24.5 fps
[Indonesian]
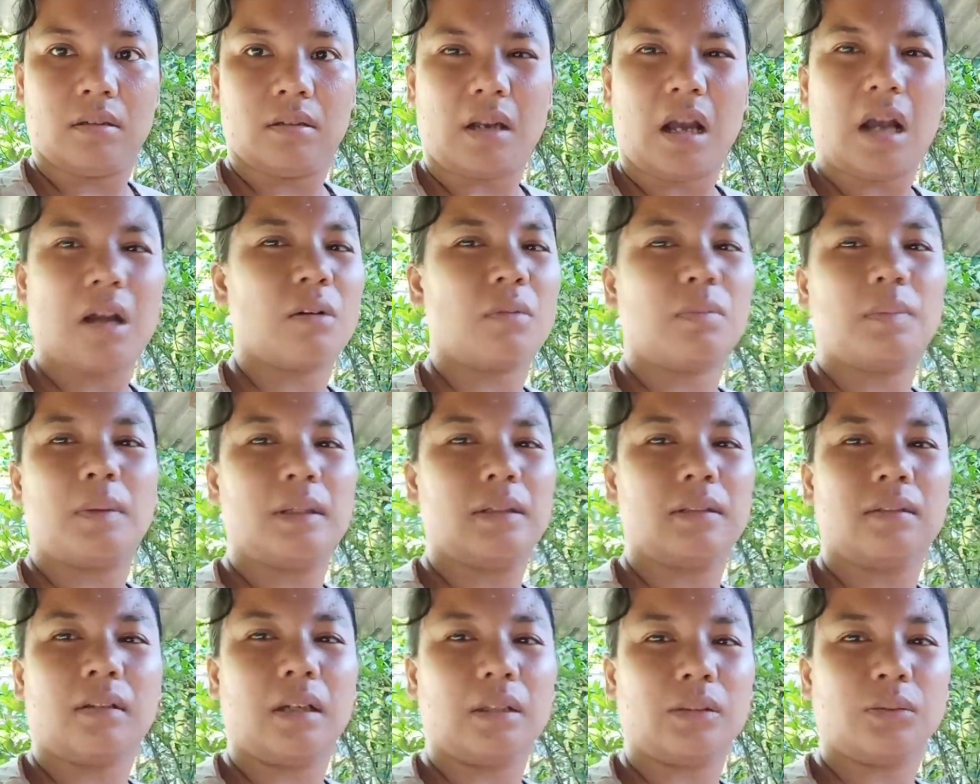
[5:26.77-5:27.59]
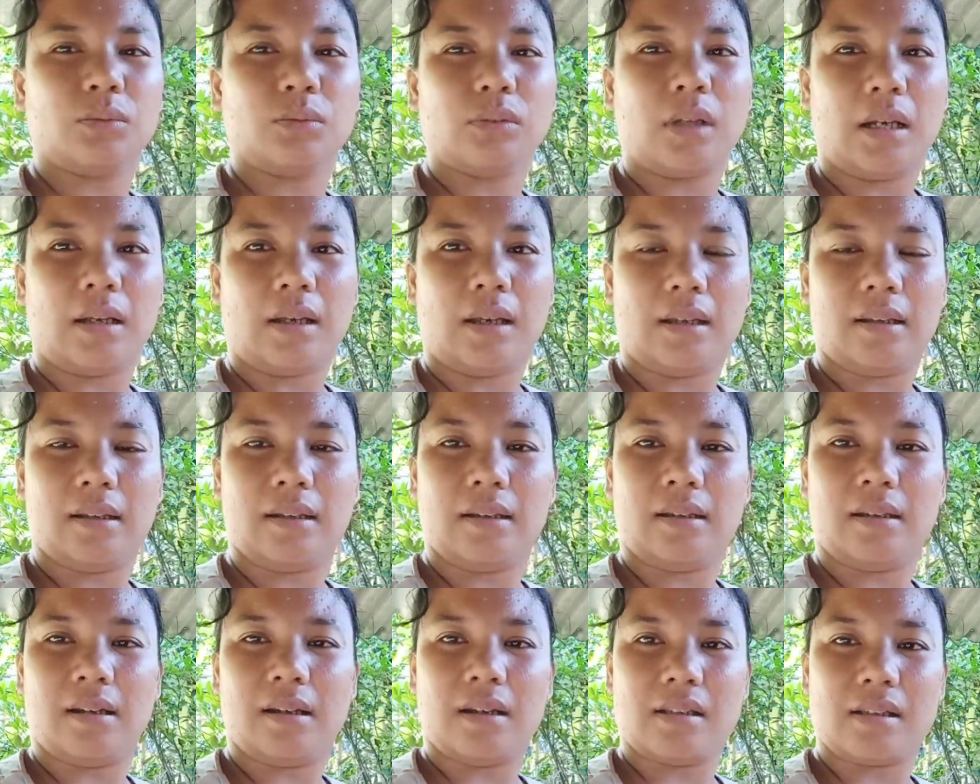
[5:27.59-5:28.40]
aku paling nggak suka kayak
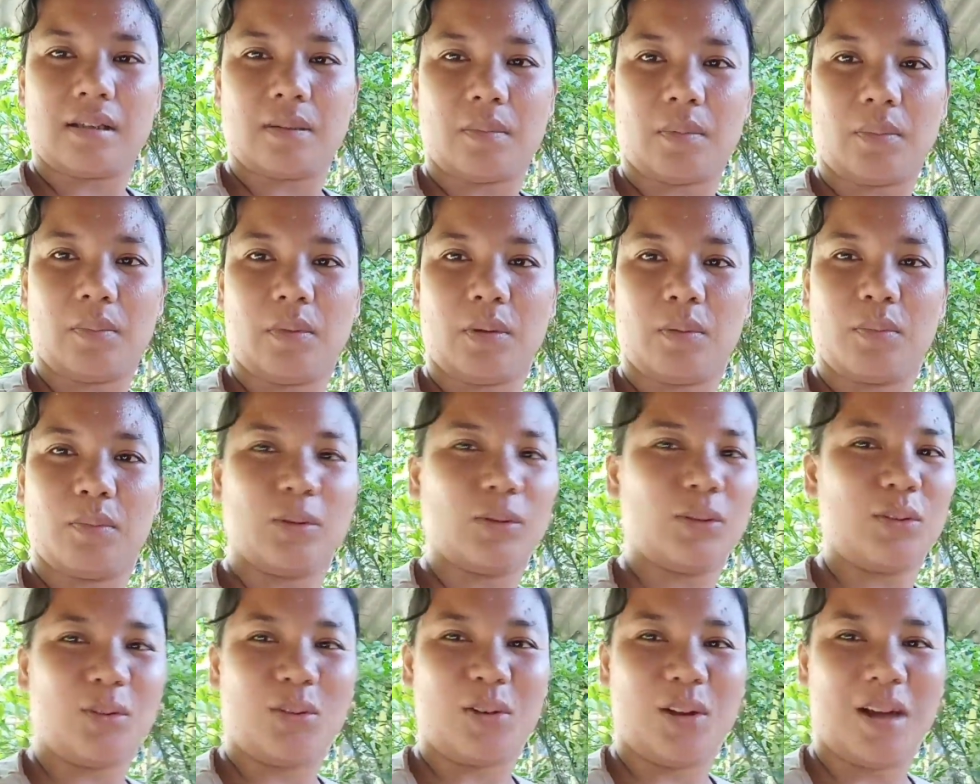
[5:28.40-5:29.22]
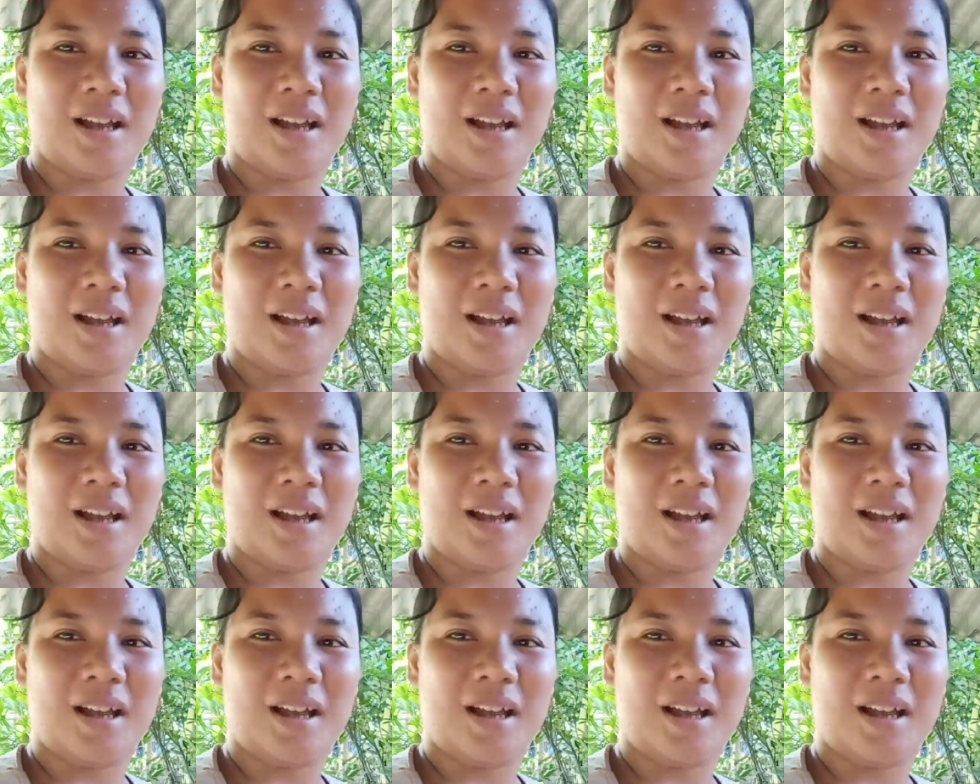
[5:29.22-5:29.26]
ini lah sebab betul lah